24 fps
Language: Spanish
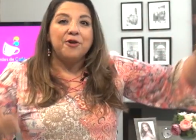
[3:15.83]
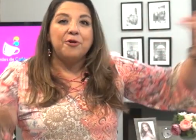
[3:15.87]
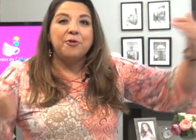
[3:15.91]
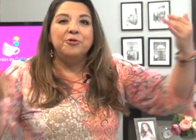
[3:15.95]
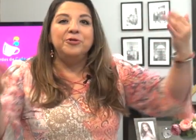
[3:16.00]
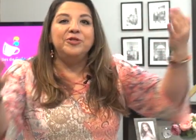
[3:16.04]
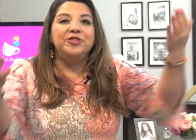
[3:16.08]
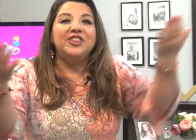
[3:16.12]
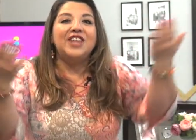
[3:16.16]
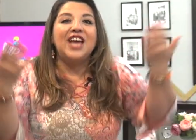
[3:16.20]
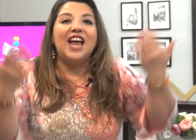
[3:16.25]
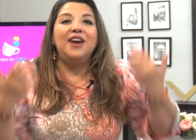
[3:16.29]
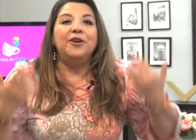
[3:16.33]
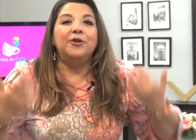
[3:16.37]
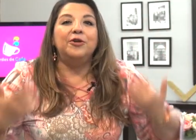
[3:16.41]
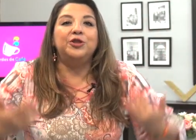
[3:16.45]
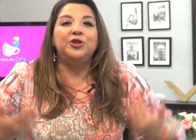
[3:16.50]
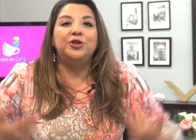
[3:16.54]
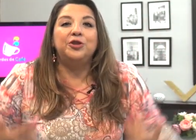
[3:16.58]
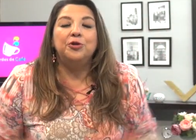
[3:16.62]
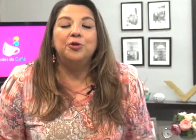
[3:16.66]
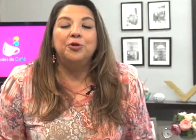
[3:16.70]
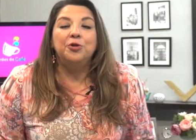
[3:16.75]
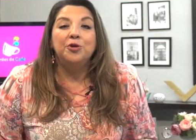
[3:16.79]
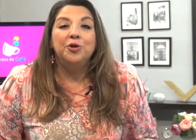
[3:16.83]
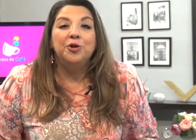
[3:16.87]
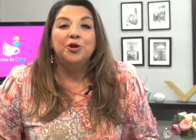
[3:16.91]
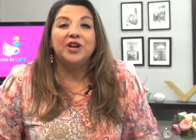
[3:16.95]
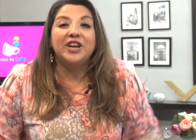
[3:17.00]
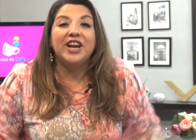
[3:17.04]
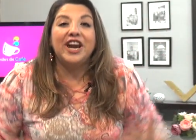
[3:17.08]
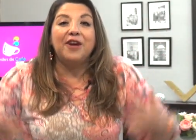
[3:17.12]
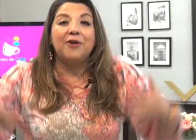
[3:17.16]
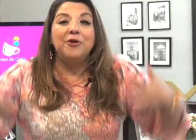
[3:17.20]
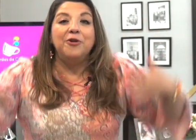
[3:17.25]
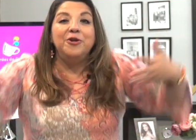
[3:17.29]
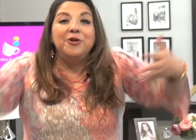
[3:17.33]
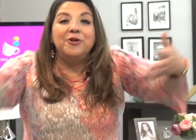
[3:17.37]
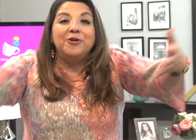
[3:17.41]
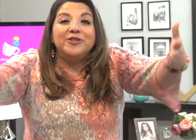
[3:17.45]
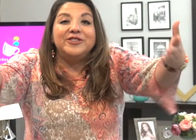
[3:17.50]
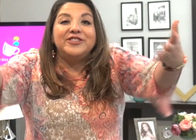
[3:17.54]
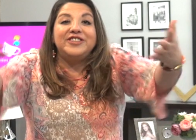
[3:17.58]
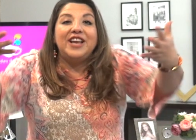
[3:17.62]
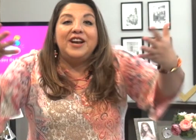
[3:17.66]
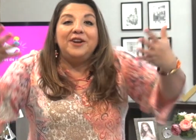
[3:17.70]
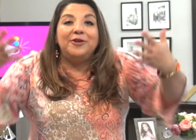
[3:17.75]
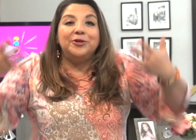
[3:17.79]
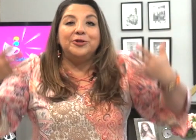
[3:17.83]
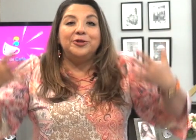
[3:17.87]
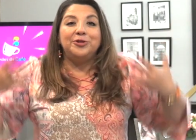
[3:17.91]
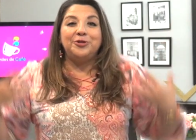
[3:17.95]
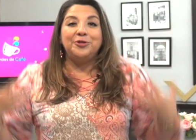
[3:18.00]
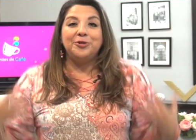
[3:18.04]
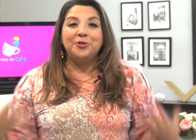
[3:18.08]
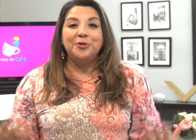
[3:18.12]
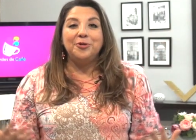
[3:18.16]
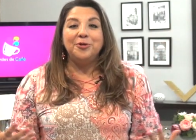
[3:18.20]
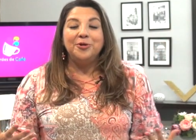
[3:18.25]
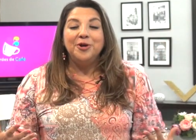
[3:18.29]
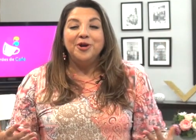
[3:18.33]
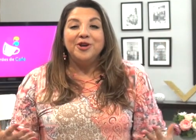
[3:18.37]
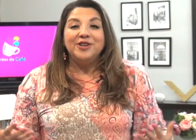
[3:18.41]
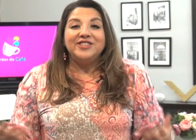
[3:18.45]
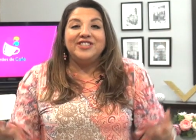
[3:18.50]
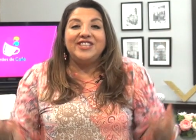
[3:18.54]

júntalo tú, reconócelo tú,